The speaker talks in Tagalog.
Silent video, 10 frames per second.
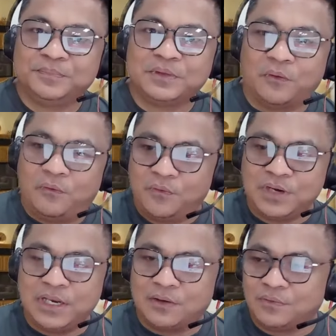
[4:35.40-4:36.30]

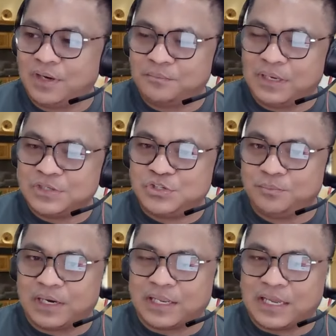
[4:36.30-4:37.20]
Kukunin ako ng mga
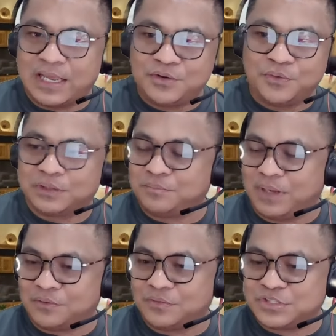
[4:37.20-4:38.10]
Jumericano at
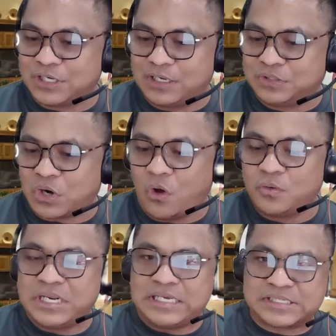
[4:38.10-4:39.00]
meron silang
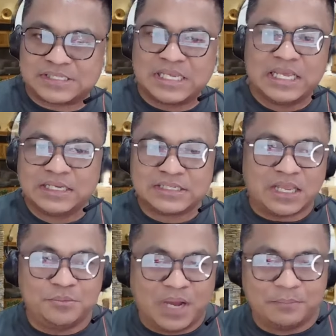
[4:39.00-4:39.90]
dronies sa
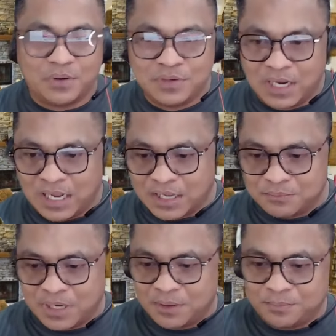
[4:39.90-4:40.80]
ibabaw ng aking
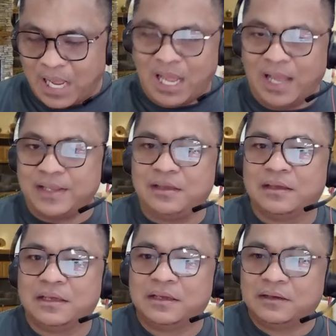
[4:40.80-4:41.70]
mga bahay,
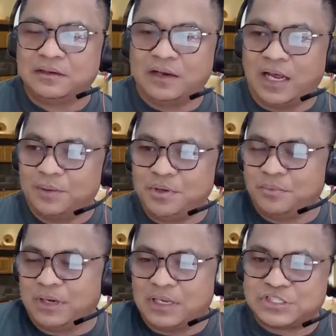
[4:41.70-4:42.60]
ng aming
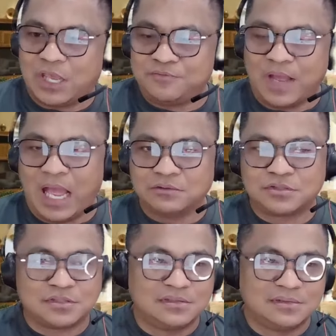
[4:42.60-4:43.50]
mga safe house.